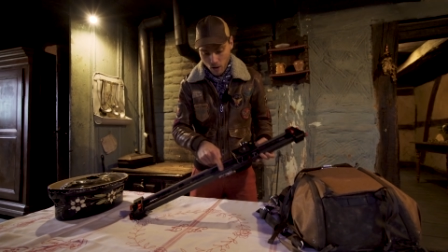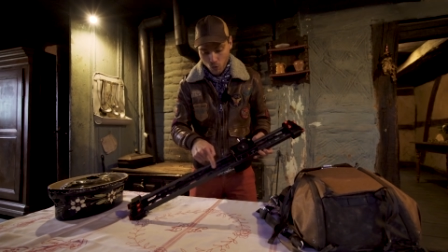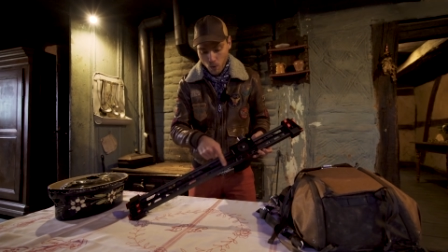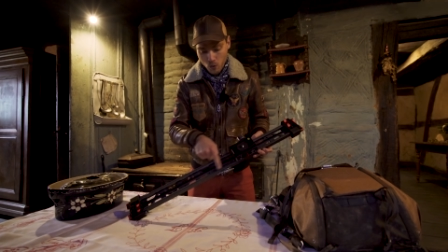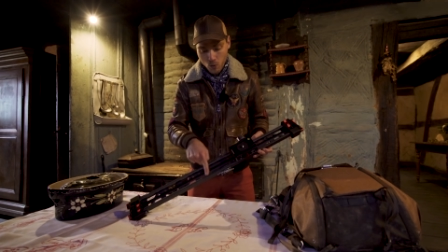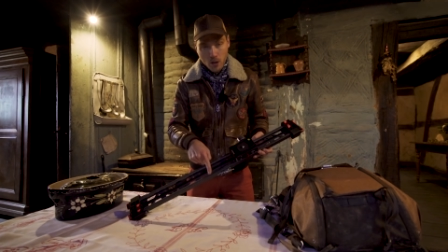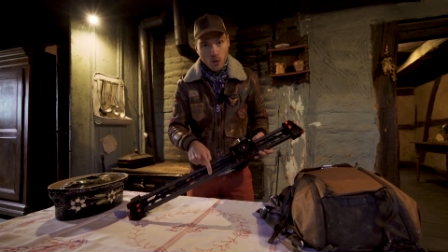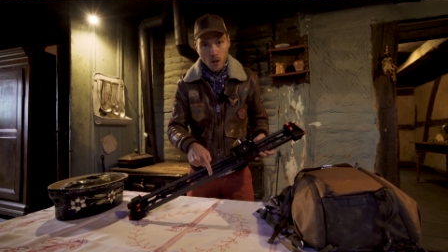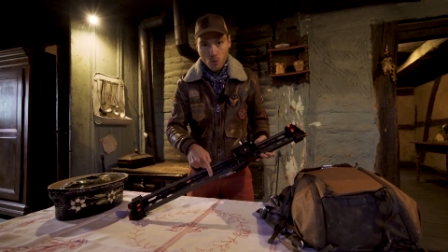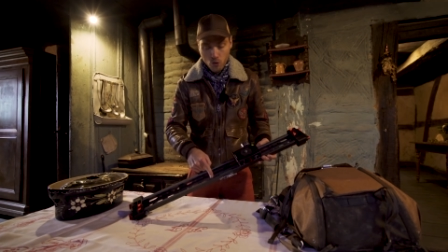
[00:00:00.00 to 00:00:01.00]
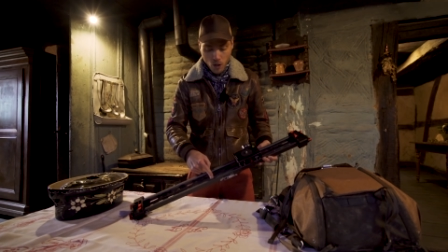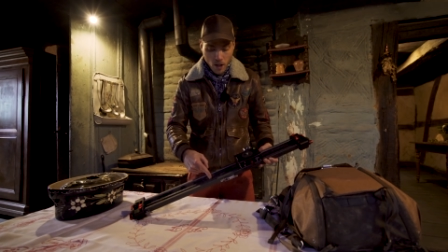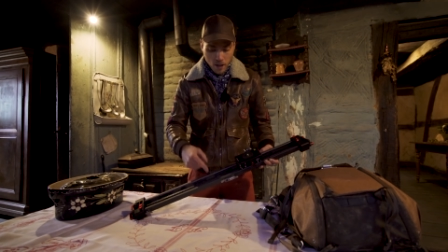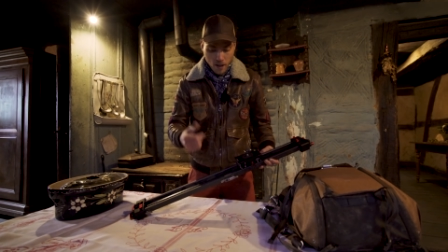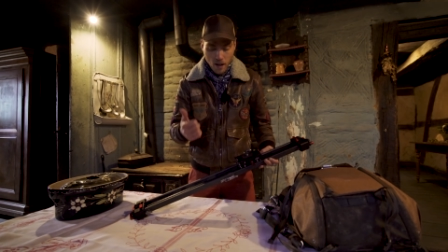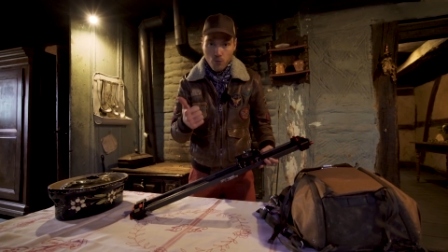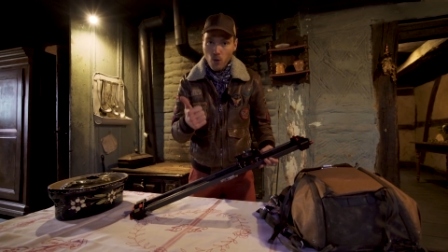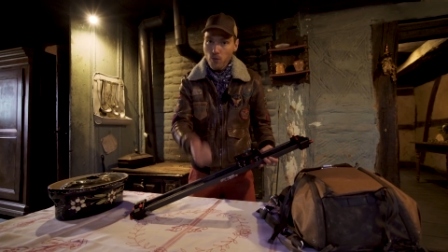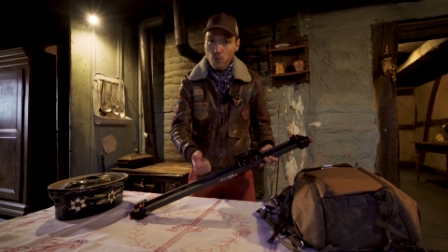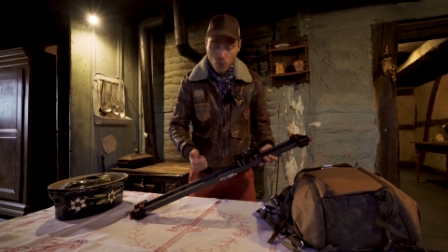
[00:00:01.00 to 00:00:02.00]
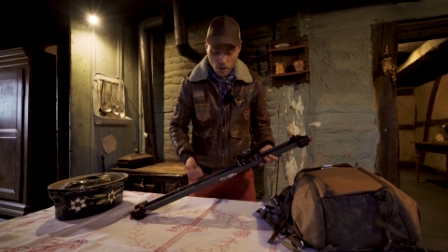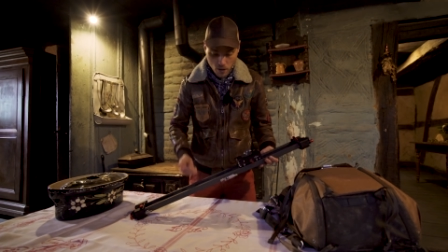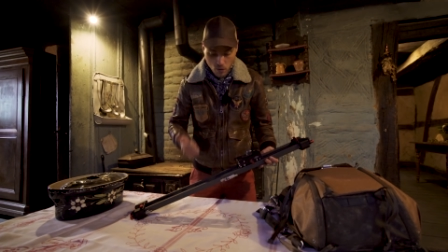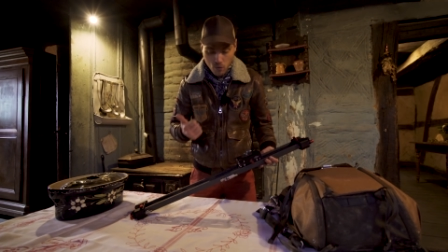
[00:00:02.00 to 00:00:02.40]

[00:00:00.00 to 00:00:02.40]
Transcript: un joint entre les deux rallonges qui est à la fois fluide,